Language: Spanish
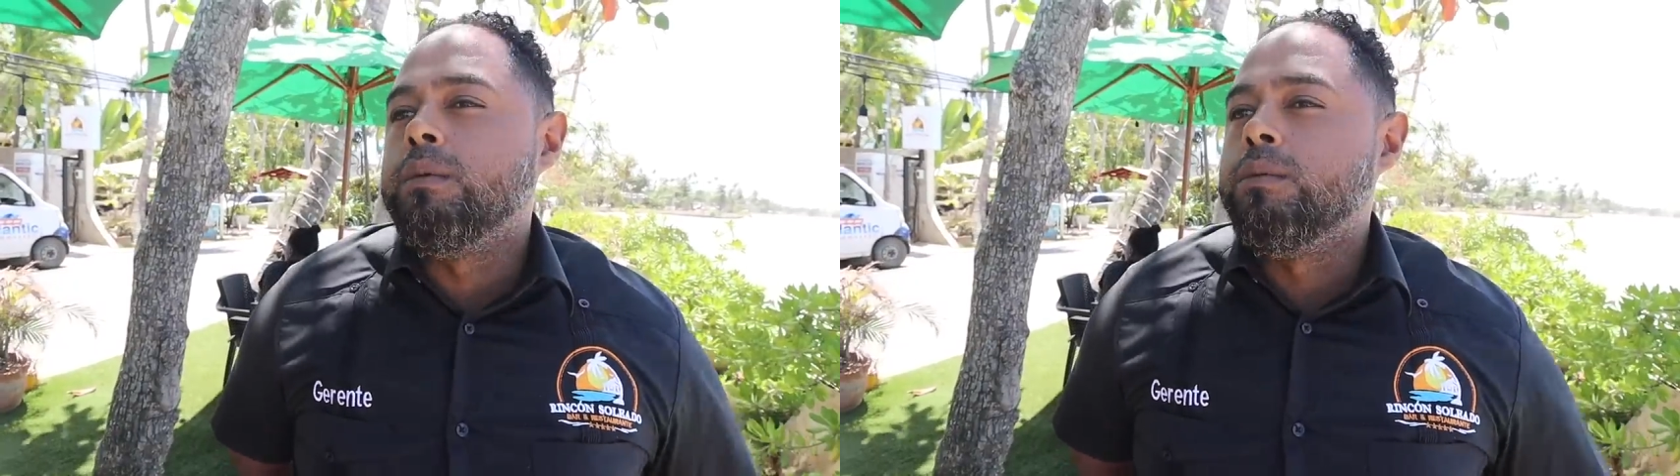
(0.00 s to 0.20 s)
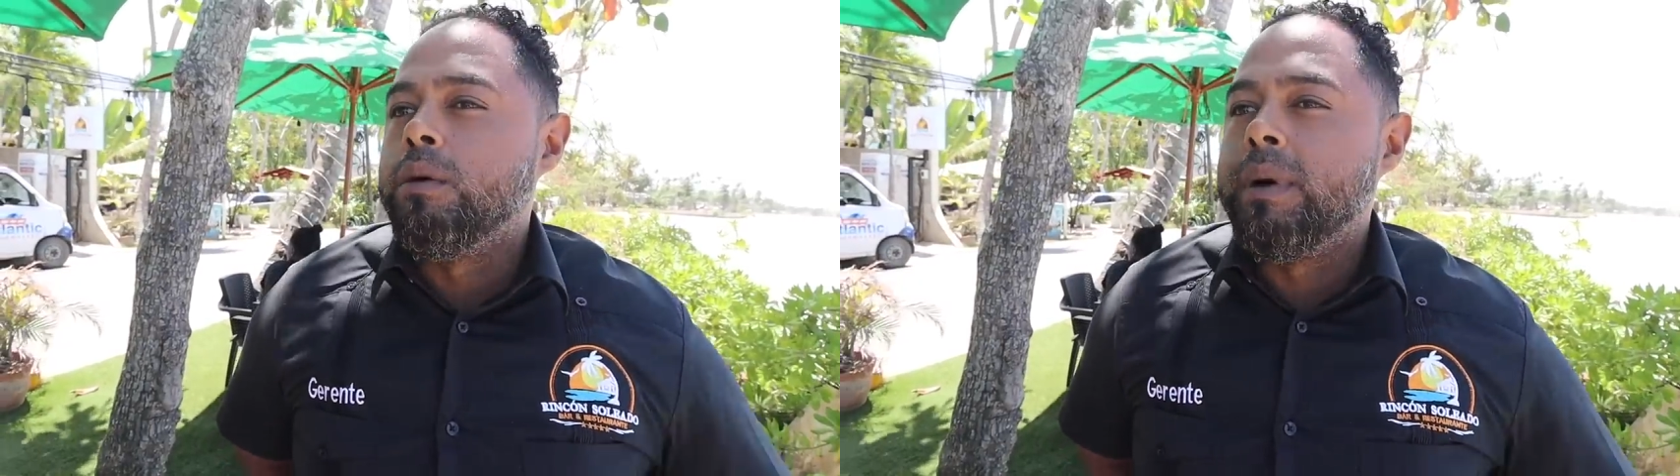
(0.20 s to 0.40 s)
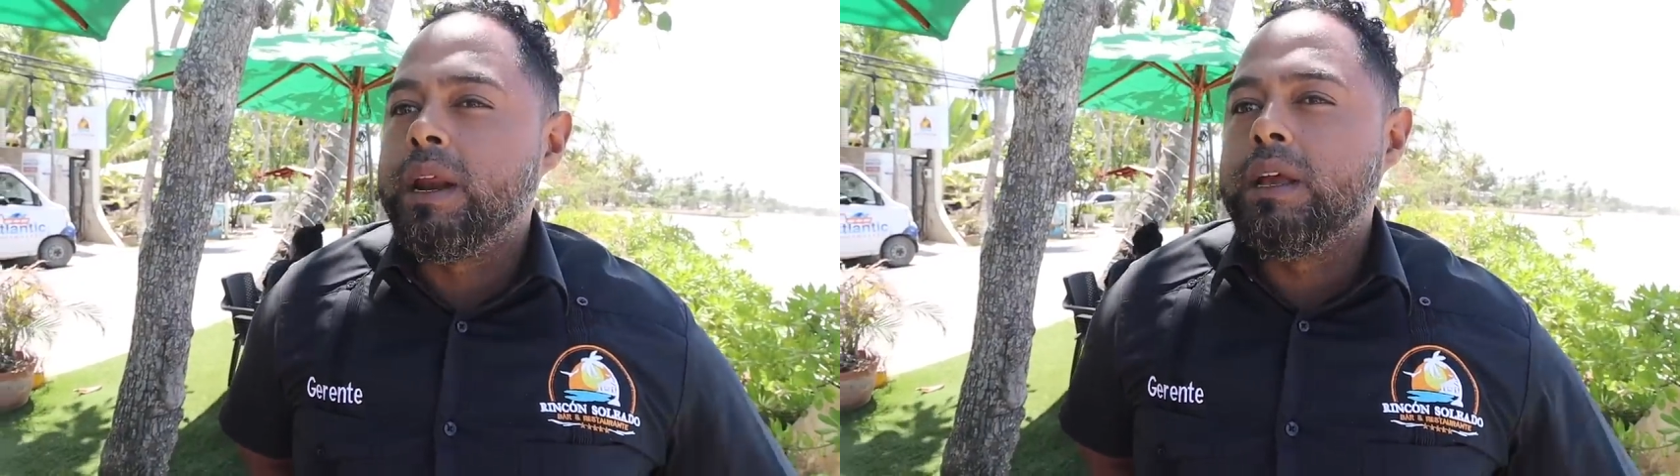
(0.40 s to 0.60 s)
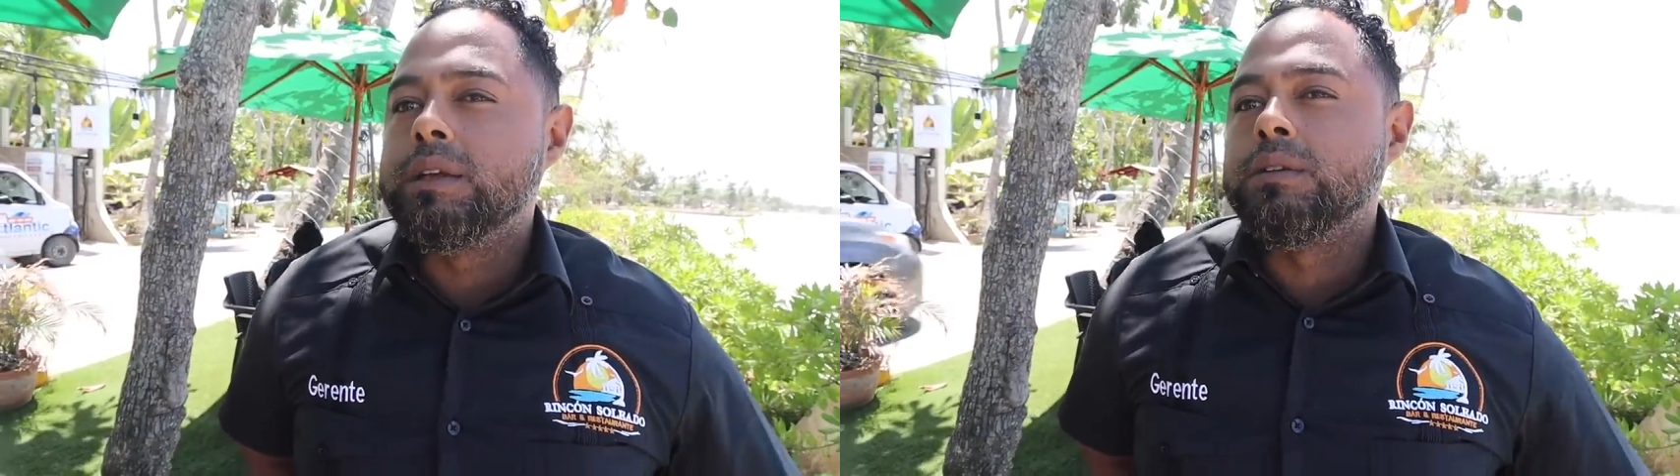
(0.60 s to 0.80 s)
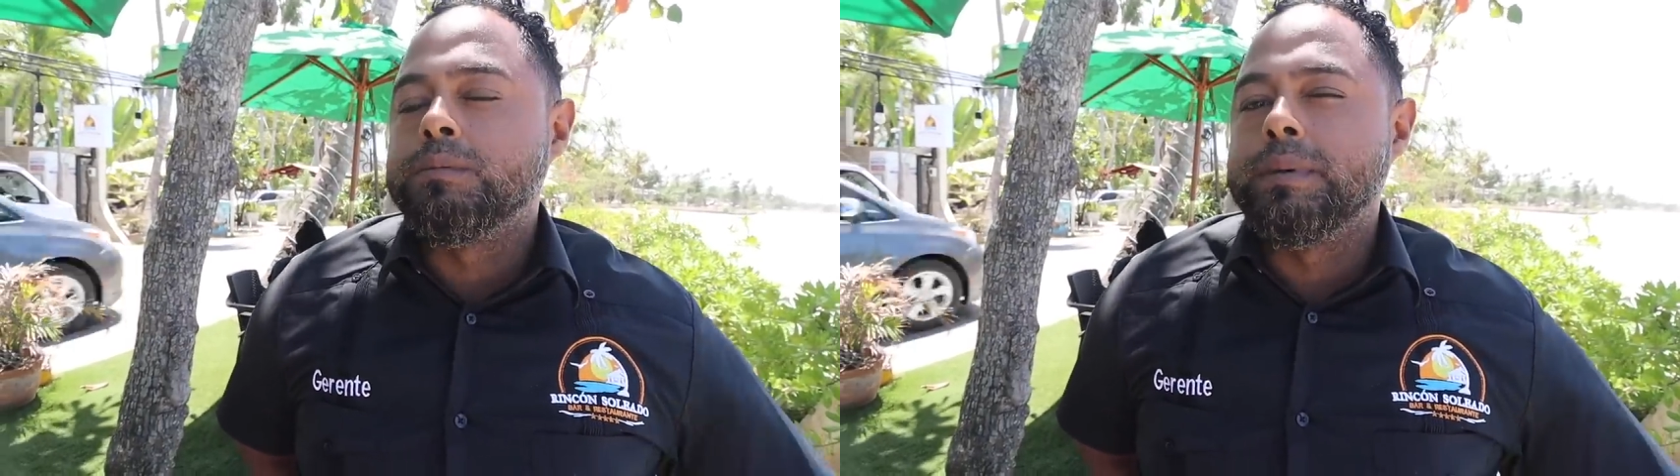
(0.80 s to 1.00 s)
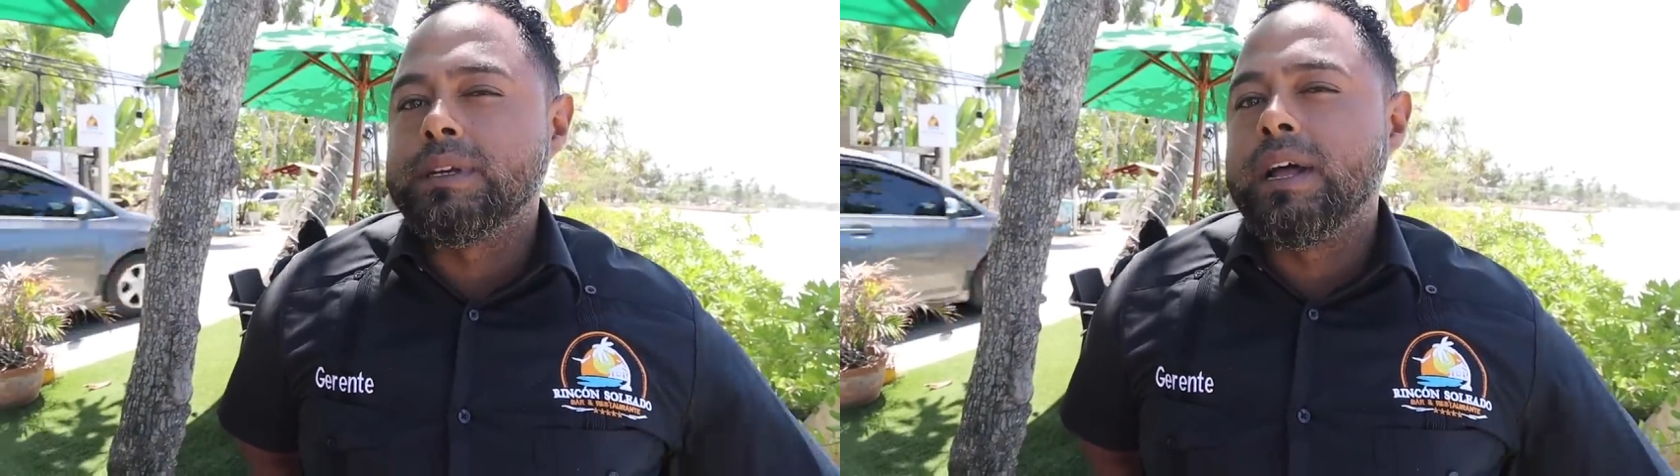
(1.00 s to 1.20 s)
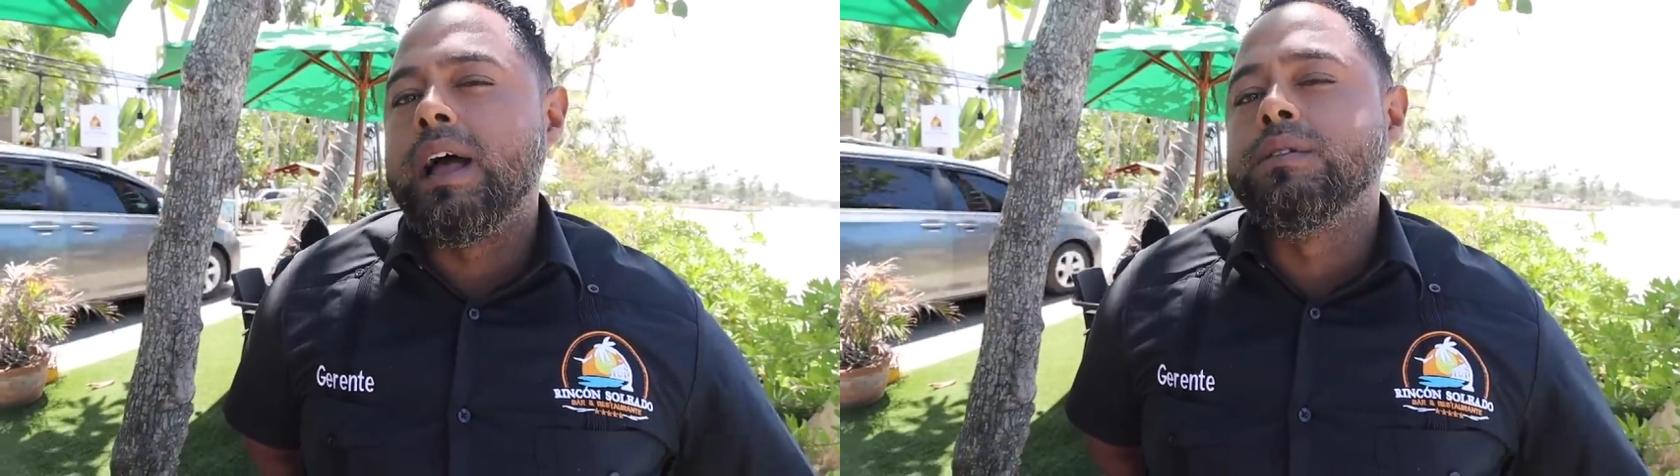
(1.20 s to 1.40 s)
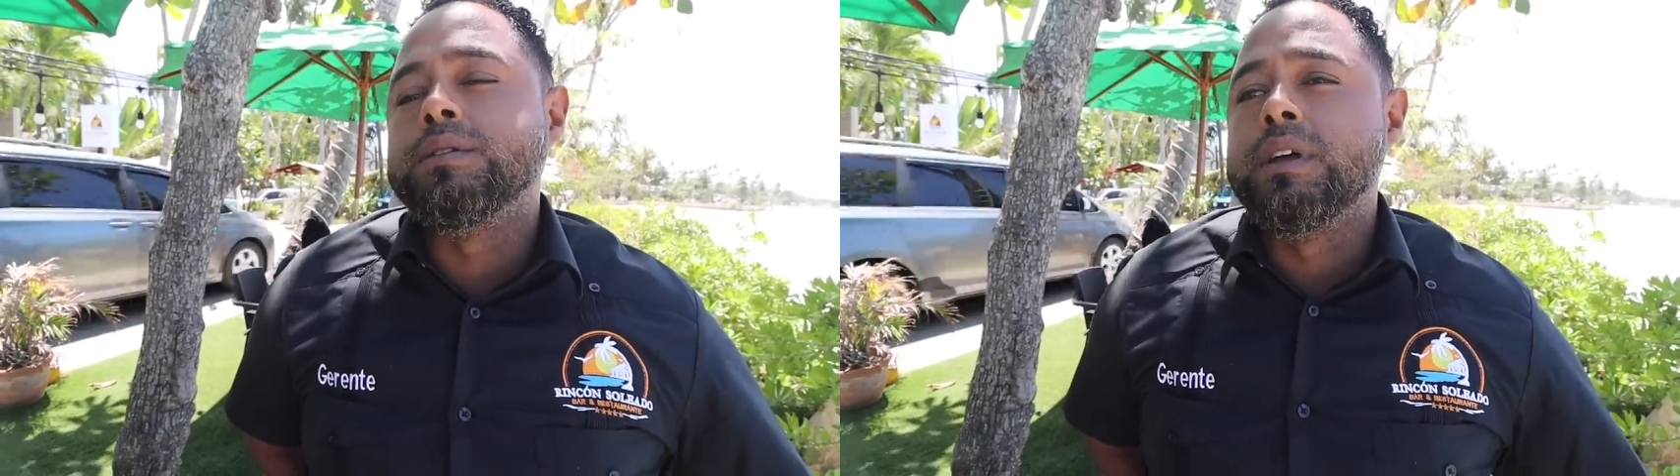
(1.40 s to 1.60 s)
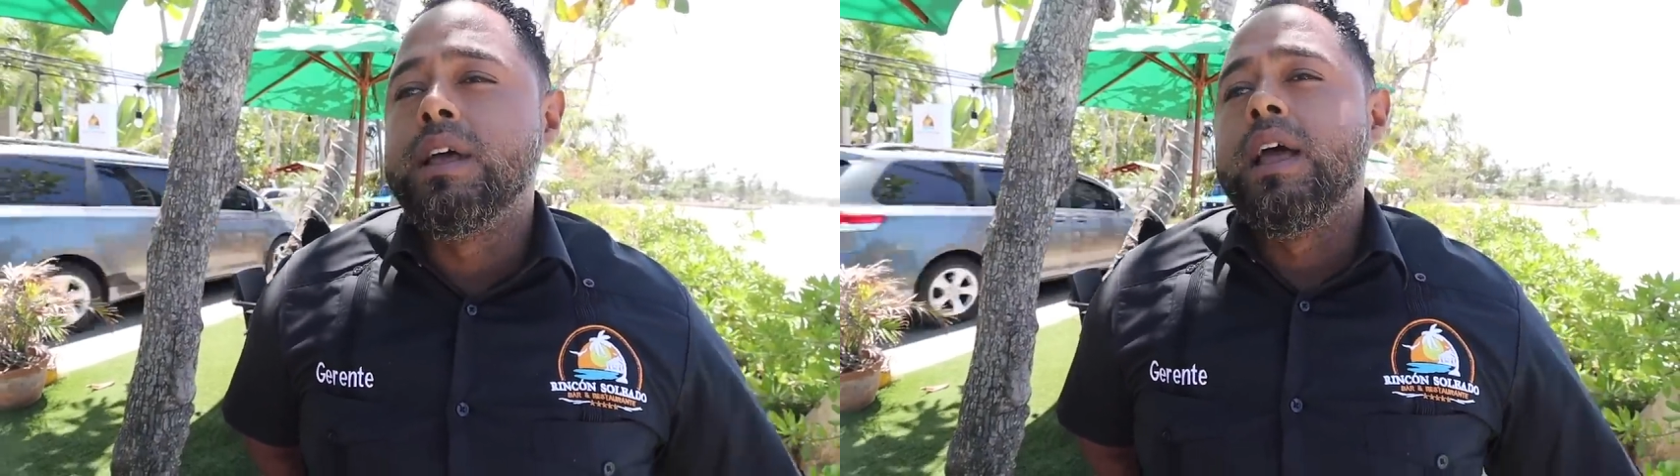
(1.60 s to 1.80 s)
como los mariscos, pescados